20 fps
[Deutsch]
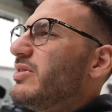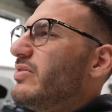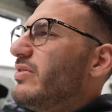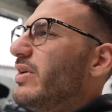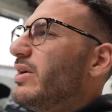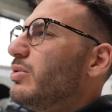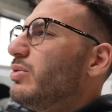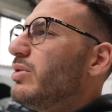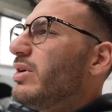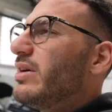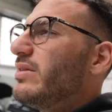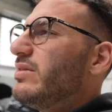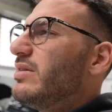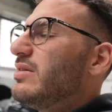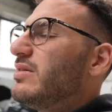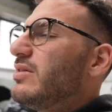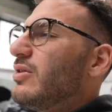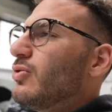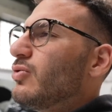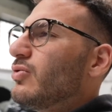
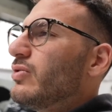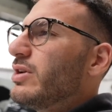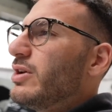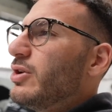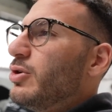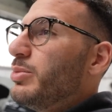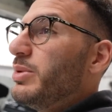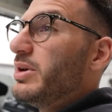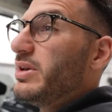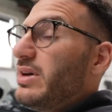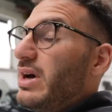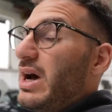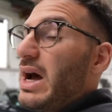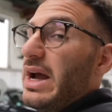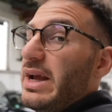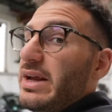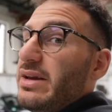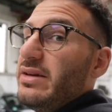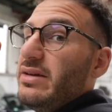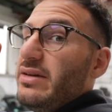32.000 Kilometer,
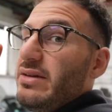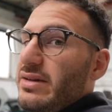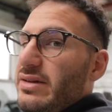ein